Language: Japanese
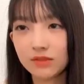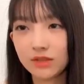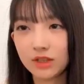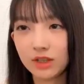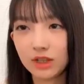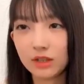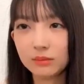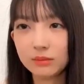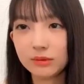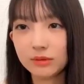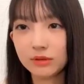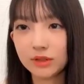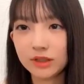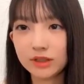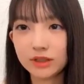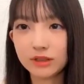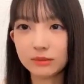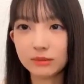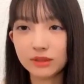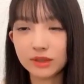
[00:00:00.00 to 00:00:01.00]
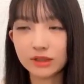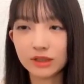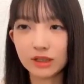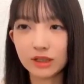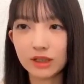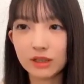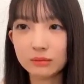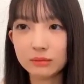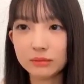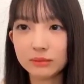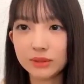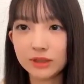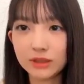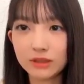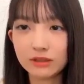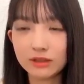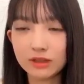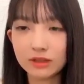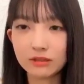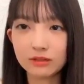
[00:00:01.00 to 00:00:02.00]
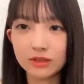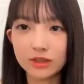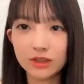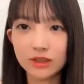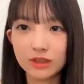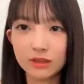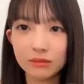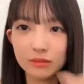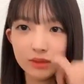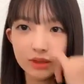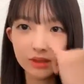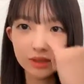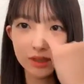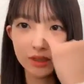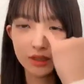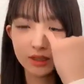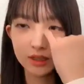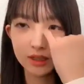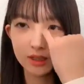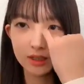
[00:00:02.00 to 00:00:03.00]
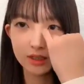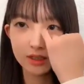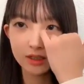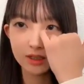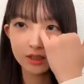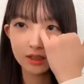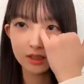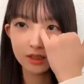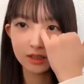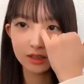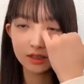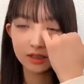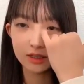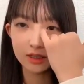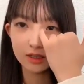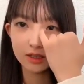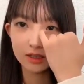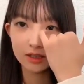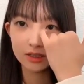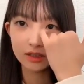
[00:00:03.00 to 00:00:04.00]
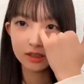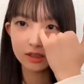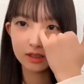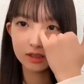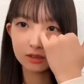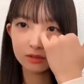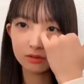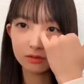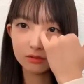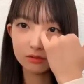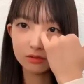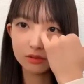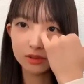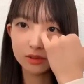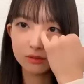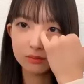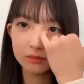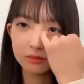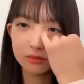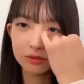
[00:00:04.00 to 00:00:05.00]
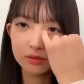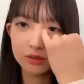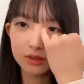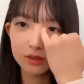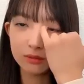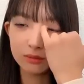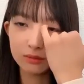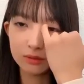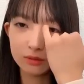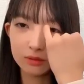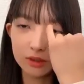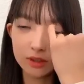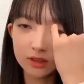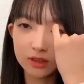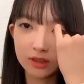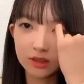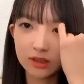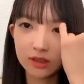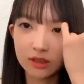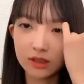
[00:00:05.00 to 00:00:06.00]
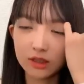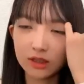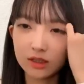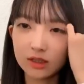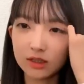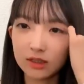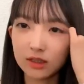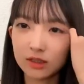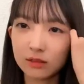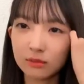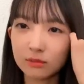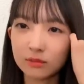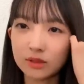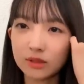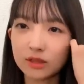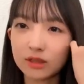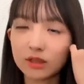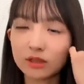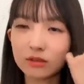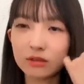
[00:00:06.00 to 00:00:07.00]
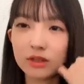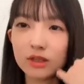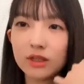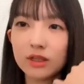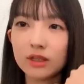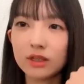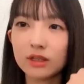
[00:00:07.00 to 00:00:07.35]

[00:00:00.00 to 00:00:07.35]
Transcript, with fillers: カープ応援してますかカープめちゃくちゃ応援してます一回ねあの新聞にも載らさせていただきましたそれで